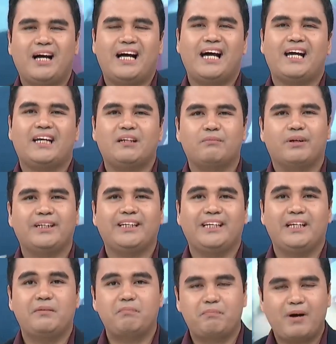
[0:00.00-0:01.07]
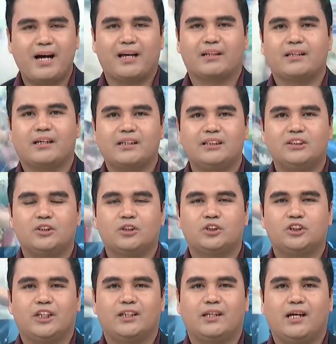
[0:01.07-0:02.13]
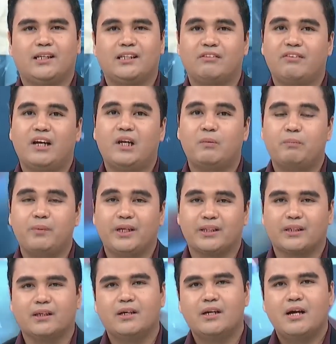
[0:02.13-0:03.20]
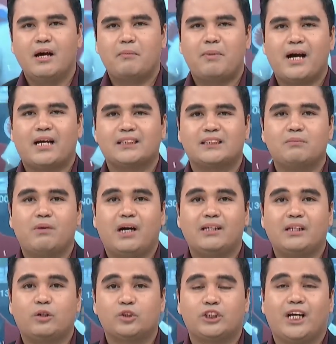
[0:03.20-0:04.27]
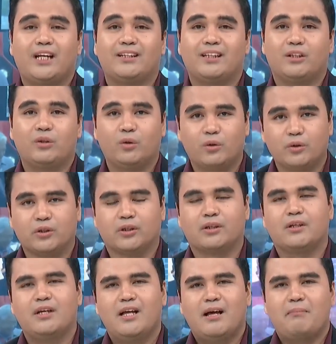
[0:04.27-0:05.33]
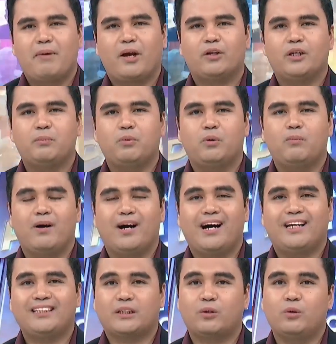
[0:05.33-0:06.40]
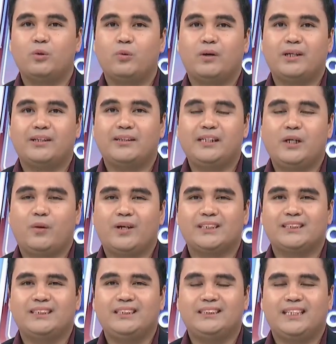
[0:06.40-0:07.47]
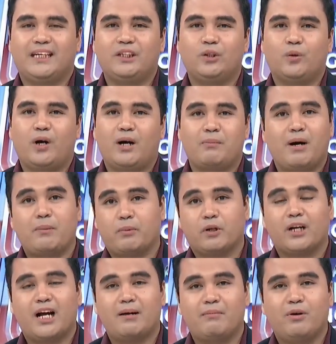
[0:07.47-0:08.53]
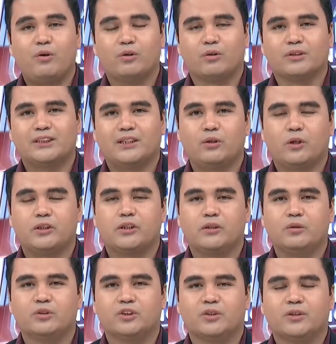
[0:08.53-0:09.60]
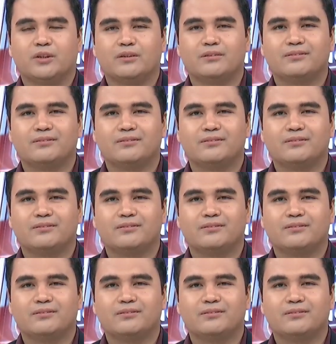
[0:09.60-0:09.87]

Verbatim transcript: maaaring maging impact ng research and uh, development para sa mga negosyante doon. Meron na po ba nga natulungan ang DOST sa inyong uh, mga programa ho, no, sa Northern Luzon?